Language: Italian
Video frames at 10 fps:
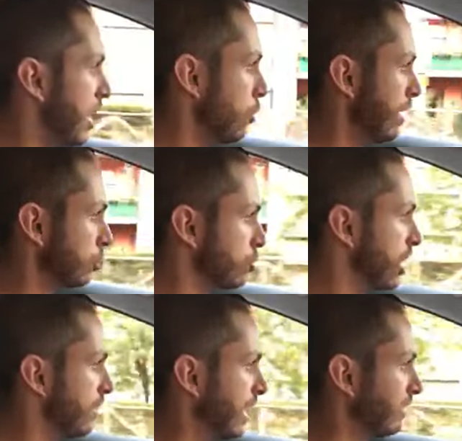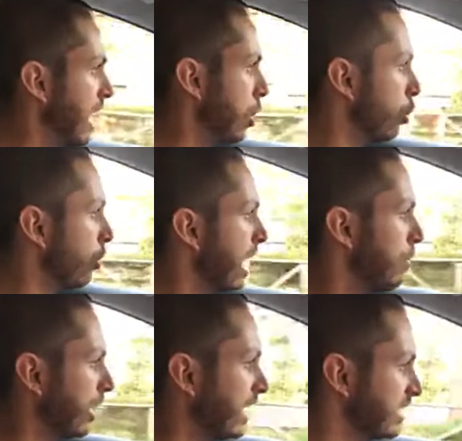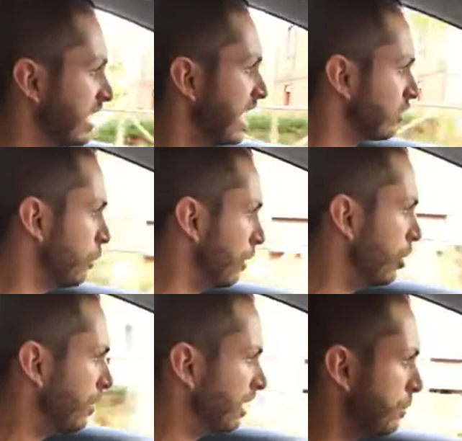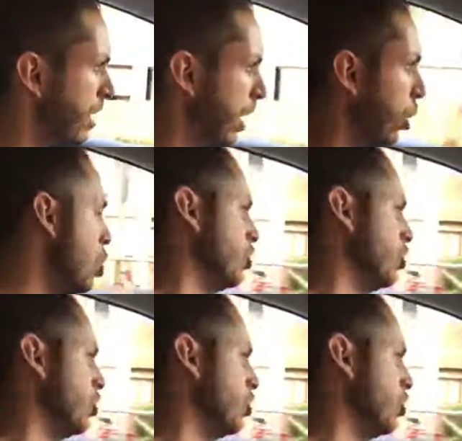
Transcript: la Juventus che va in attacco con Cavaresi, dentro il pallone per Del Piero,